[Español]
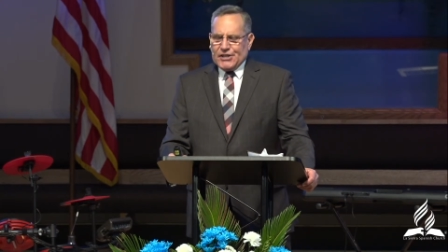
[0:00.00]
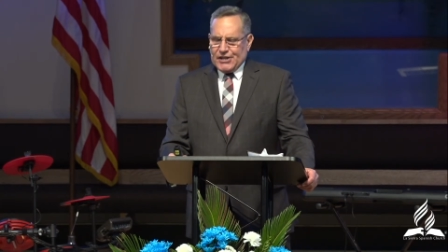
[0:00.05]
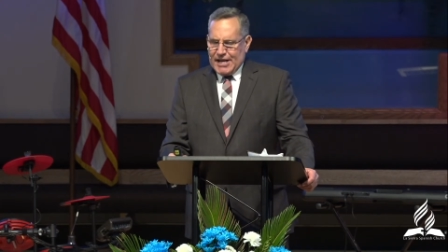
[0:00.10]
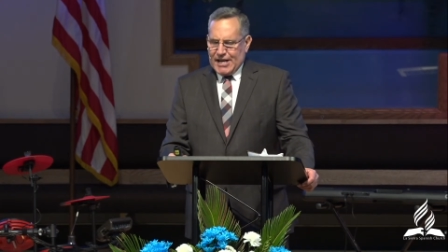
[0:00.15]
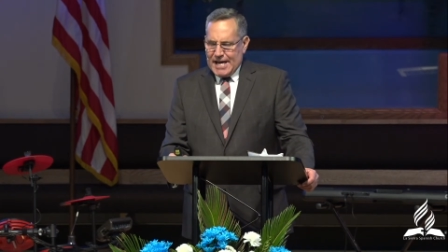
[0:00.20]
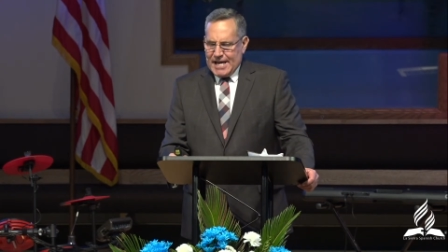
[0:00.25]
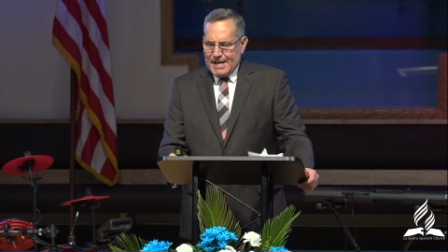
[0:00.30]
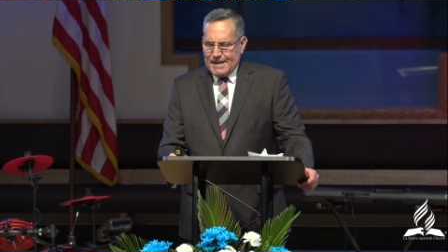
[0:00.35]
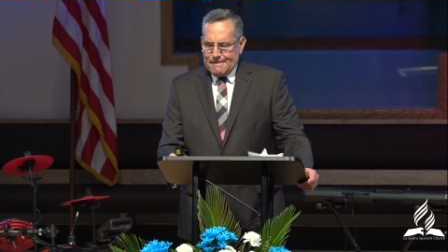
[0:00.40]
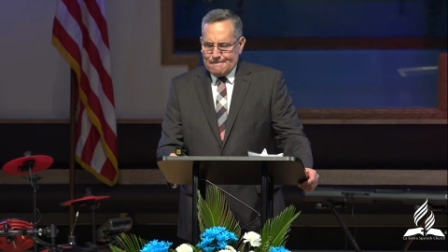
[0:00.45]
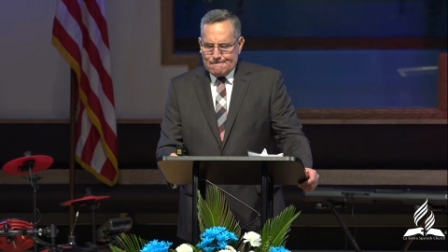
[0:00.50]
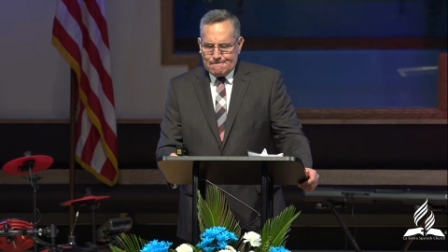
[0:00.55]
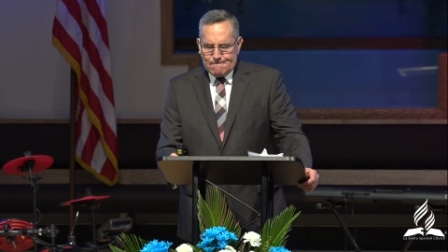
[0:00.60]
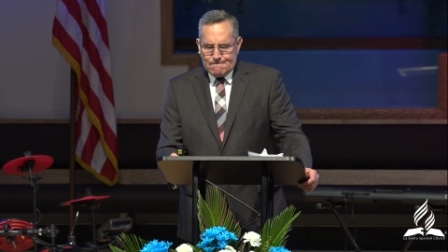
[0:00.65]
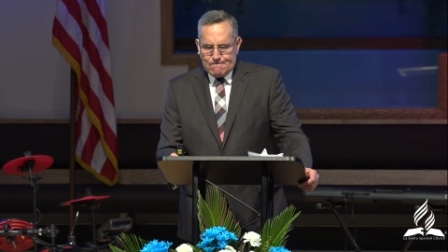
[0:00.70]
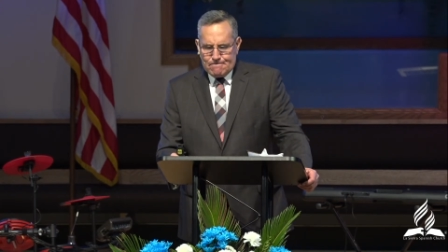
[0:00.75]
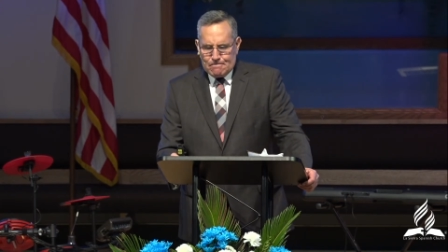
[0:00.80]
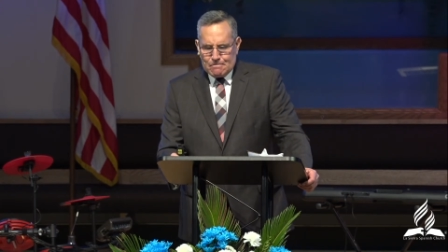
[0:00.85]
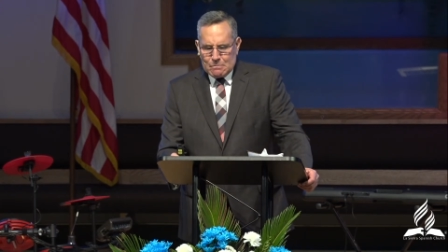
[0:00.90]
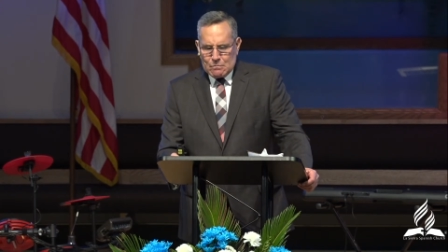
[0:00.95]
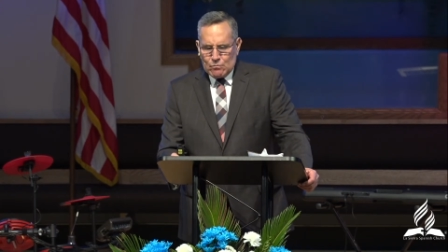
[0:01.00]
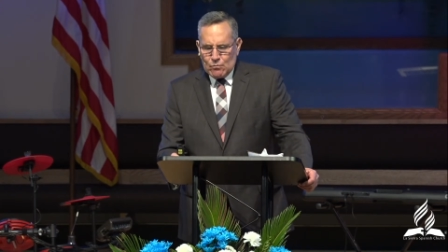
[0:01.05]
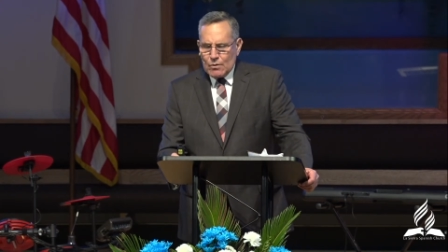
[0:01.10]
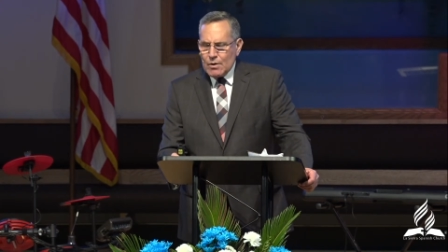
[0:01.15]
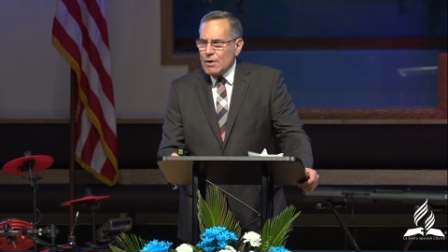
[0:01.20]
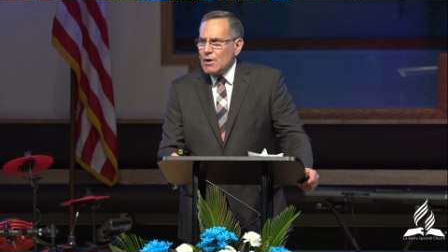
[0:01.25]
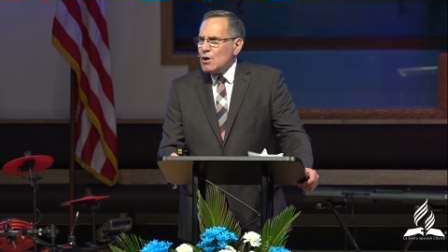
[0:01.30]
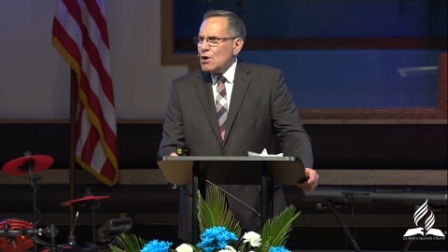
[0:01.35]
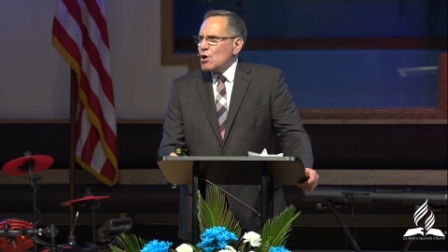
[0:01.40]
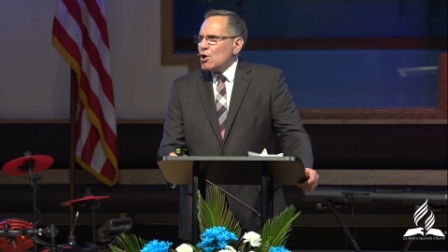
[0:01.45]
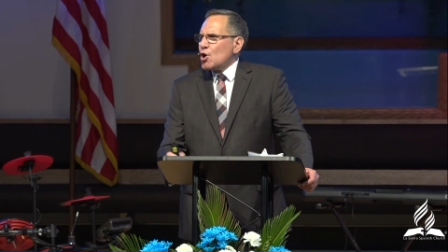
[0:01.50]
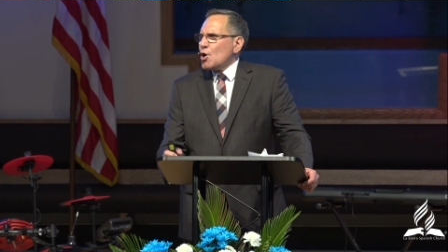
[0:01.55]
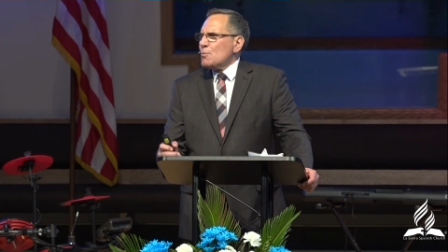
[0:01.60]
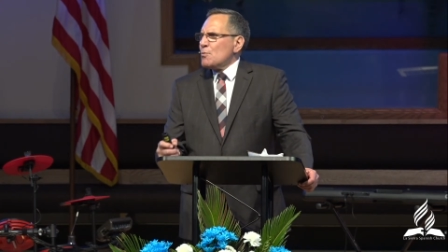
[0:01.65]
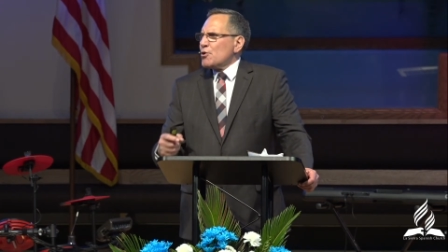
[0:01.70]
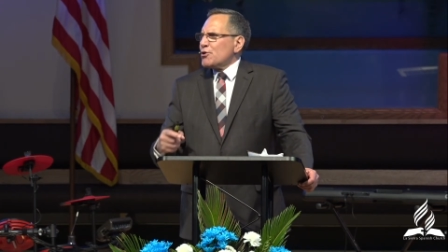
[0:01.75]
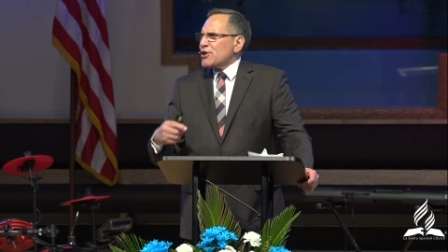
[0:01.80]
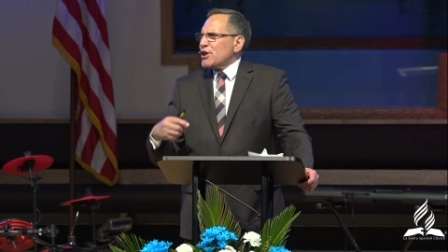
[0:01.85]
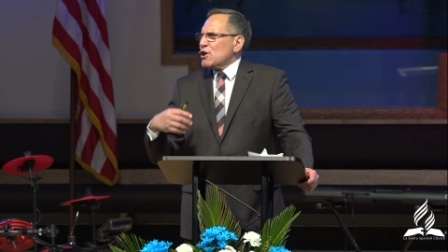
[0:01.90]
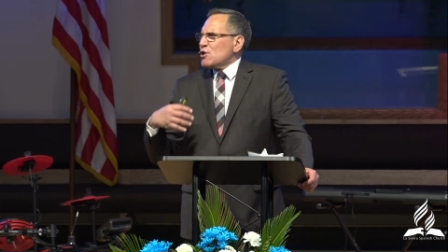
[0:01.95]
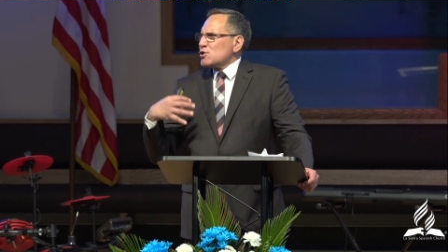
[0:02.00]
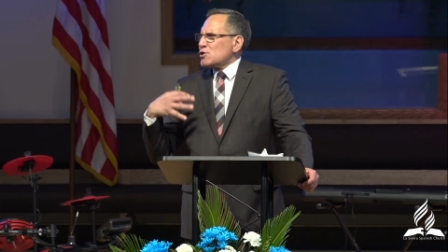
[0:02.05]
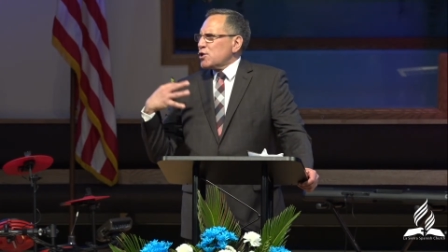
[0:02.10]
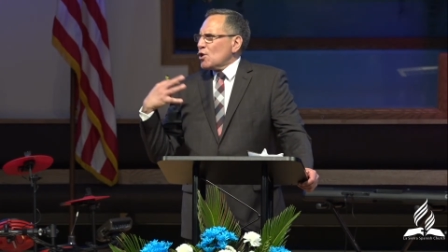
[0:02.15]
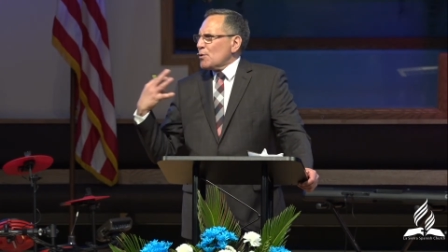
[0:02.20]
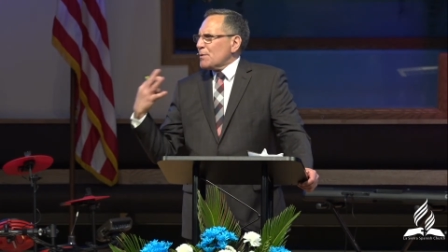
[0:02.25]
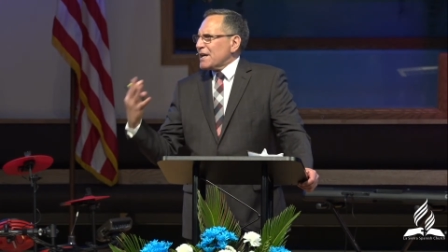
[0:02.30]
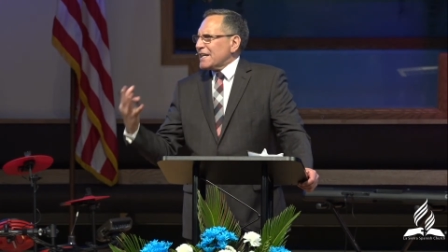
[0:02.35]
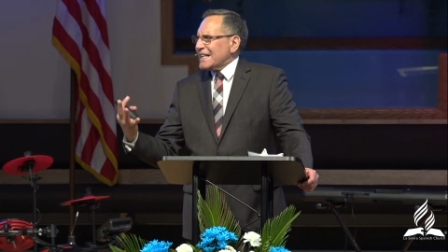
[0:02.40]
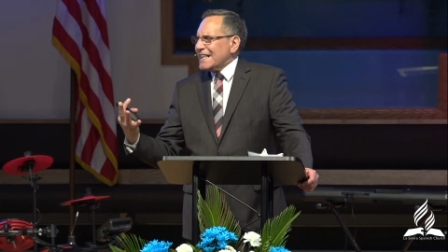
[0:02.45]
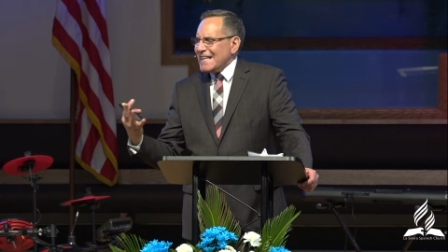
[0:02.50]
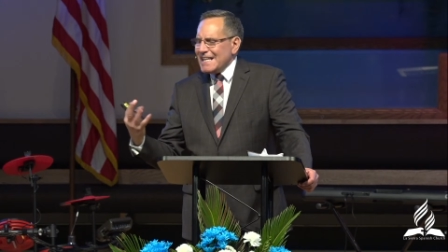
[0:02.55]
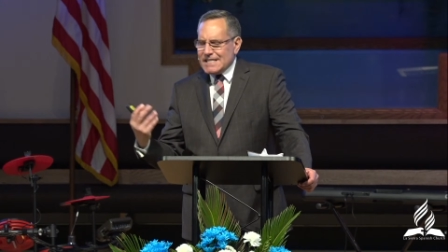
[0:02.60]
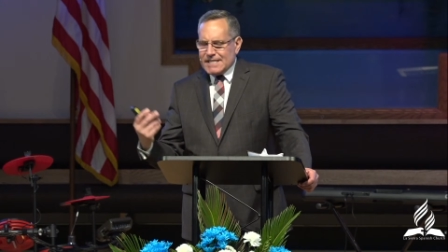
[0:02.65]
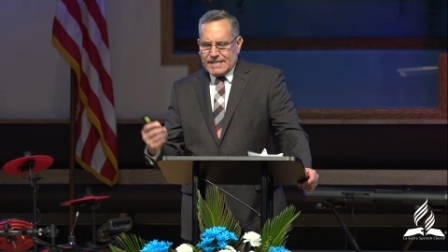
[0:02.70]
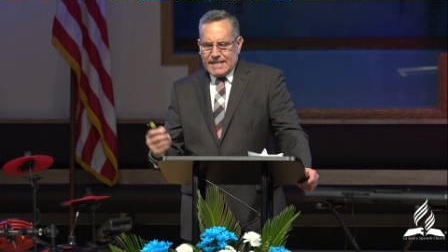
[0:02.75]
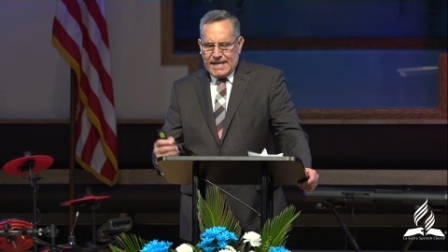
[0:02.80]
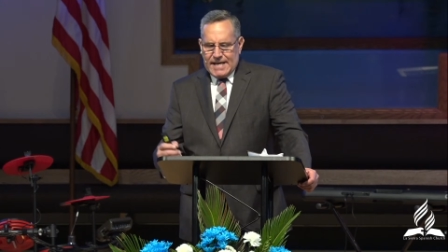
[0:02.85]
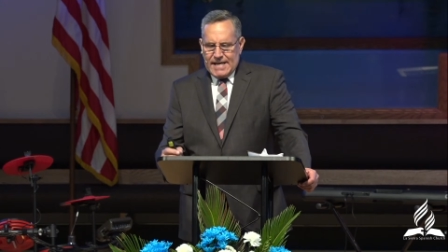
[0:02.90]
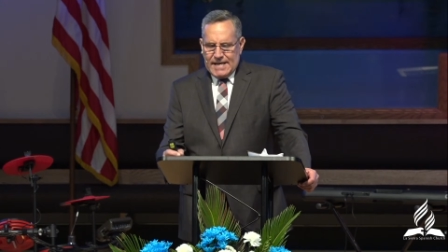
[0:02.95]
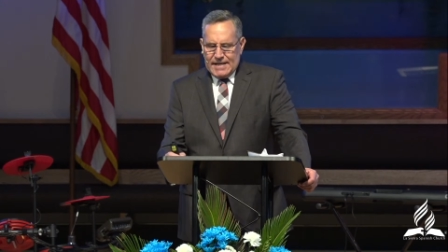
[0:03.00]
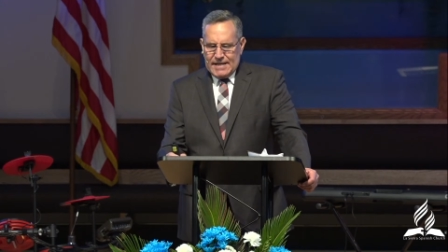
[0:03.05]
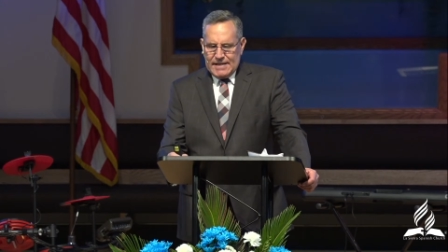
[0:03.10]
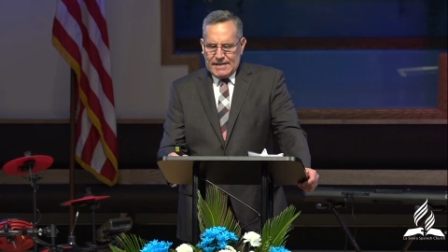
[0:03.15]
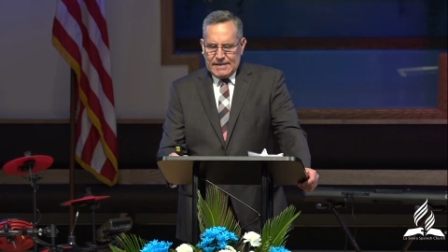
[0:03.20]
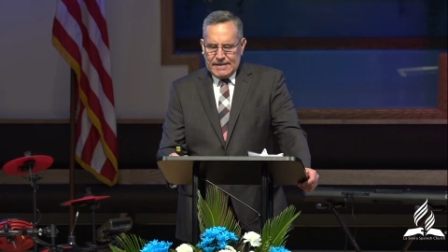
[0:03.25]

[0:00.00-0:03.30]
rey, cómo Dios lo bendice,